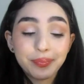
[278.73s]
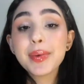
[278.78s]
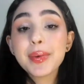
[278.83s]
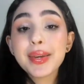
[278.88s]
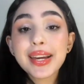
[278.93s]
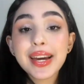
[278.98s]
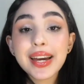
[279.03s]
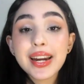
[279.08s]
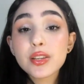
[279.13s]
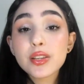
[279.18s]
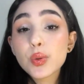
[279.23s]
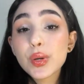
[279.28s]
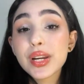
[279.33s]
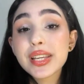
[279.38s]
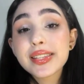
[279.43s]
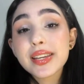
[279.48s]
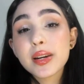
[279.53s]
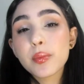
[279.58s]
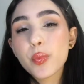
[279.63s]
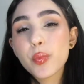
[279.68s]
Mi cara suele
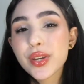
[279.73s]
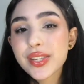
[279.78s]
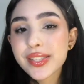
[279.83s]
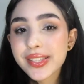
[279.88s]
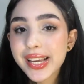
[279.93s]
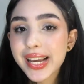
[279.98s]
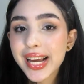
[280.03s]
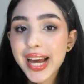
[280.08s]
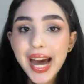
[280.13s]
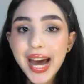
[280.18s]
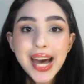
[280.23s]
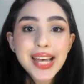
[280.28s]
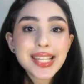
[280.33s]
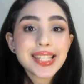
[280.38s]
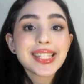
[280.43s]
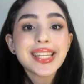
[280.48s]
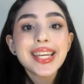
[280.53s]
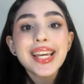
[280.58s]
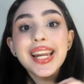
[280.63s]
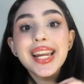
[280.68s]
ser muy seca,
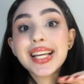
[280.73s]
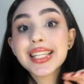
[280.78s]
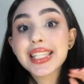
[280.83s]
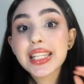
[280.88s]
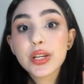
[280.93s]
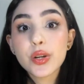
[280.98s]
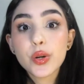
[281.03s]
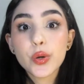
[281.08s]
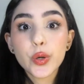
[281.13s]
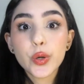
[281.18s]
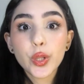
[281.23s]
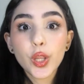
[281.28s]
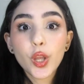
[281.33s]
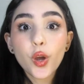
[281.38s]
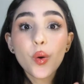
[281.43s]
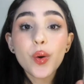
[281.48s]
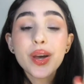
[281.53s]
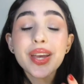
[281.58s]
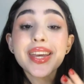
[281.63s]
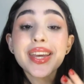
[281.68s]
así que el ácido
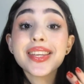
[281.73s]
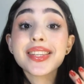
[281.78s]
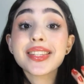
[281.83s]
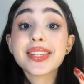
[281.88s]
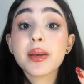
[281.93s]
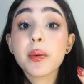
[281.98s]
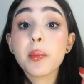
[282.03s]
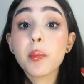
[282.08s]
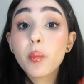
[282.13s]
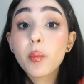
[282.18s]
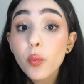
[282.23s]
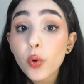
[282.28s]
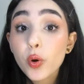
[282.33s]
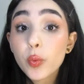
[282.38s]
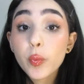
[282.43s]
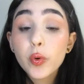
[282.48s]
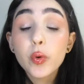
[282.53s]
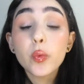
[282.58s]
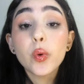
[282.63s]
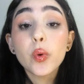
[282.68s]
hialurónico es muy
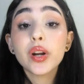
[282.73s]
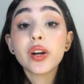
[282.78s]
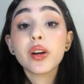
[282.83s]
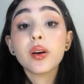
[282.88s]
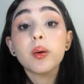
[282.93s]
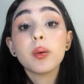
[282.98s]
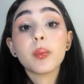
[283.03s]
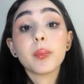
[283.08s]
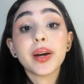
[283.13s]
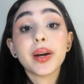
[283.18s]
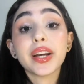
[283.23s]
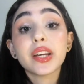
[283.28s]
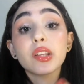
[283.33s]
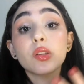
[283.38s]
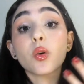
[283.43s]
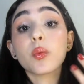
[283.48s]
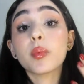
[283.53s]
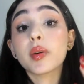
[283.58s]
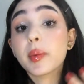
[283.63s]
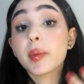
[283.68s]
muy bueno Más que
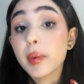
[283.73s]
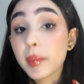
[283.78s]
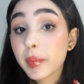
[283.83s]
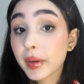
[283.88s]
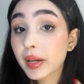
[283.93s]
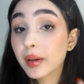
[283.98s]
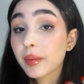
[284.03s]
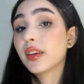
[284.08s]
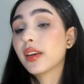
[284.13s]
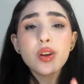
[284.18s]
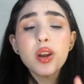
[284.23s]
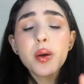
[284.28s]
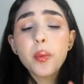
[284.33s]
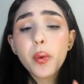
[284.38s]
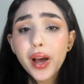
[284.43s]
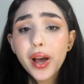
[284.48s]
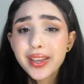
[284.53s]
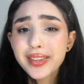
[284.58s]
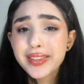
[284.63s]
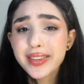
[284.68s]
todo para mi piel Yo les
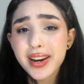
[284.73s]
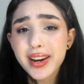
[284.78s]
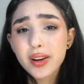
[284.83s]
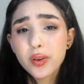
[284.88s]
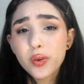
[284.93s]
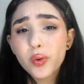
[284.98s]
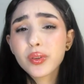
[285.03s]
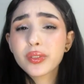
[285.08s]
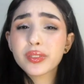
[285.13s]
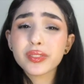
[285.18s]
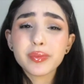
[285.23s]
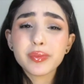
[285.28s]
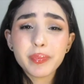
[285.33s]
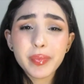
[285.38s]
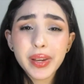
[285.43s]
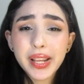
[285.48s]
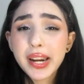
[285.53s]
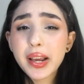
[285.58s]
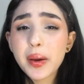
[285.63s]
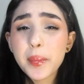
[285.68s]
voy a decir algo
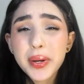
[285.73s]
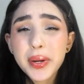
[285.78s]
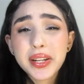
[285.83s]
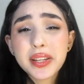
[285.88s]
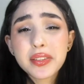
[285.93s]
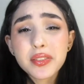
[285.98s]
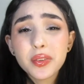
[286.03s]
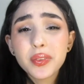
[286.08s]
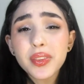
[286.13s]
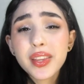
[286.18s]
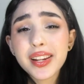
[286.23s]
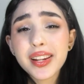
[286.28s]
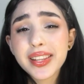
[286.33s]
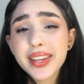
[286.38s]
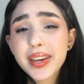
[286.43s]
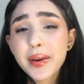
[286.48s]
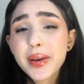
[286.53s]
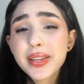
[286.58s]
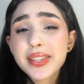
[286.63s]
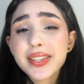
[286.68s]
mi recomendación del
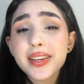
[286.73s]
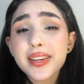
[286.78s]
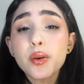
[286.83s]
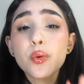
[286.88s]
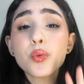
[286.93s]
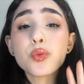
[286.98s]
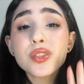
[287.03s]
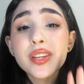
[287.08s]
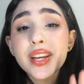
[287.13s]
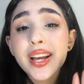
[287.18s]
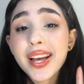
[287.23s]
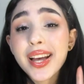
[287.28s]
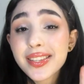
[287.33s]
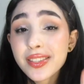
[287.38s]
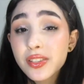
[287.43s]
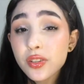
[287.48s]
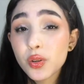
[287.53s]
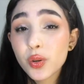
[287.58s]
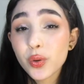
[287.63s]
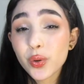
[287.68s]
día va a ser usen
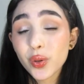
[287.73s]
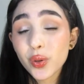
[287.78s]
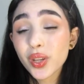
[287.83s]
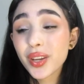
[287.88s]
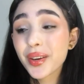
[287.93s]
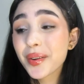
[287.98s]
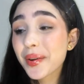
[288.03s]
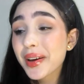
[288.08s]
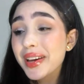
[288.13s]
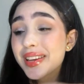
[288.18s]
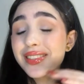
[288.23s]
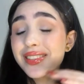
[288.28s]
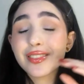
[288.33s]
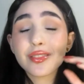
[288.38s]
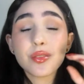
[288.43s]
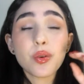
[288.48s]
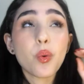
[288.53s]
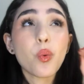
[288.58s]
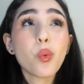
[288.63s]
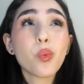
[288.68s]
ácido hialurónico,
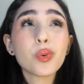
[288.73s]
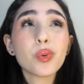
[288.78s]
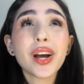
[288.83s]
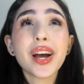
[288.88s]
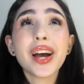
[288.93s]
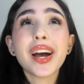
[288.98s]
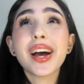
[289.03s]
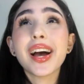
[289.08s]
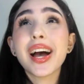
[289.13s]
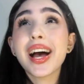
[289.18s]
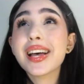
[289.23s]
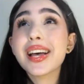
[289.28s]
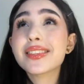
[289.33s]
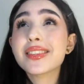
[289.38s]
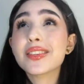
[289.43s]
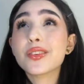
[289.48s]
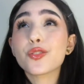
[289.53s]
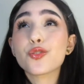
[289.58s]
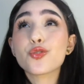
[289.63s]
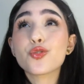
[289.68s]
es un ha
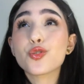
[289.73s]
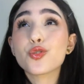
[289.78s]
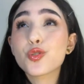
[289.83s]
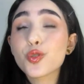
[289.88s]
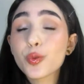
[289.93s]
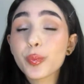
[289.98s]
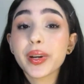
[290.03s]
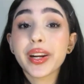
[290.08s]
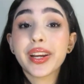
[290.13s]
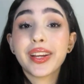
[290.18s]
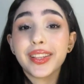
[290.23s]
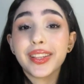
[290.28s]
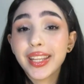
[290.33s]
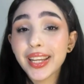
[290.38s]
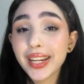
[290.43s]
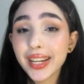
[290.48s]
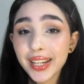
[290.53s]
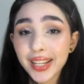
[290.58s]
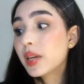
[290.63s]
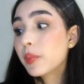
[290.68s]
sido súper
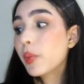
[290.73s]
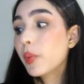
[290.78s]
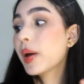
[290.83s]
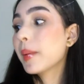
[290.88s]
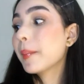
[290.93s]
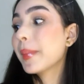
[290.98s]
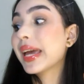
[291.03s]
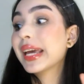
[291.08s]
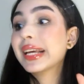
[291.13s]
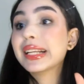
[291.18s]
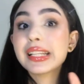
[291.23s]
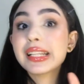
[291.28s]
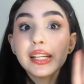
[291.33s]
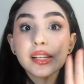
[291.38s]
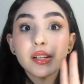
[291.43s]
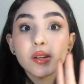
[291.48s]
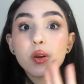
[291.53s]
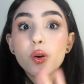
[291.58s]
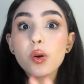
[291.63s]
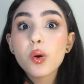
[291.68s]
gentil y pueden
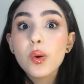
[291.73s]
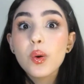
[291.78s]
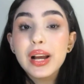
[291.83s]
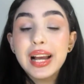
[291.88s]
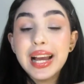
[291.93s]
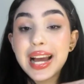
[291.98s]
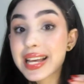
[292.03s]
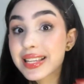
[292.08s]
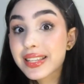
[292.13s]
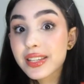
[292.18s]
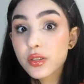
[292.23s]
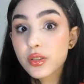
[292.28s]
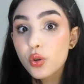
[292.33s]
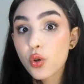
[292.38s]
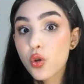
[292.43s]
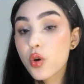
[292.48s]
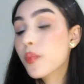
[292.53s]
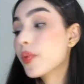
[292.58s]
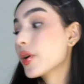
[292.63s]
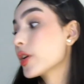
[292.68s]
mezclarlo con casi
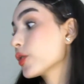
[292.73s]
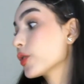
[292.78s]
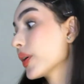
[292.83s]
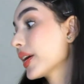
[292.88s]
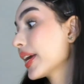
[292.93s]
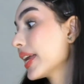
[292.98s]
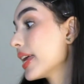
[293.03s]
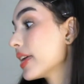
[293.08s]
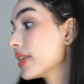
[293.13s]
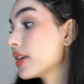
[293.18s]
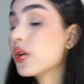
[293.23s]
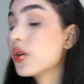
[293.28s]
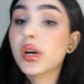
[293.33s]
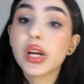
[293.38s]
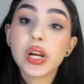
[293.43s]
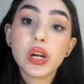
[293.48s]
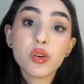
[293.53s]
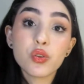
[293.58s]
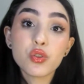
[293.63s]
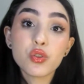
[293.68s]
todo, por eso es que les digo que lo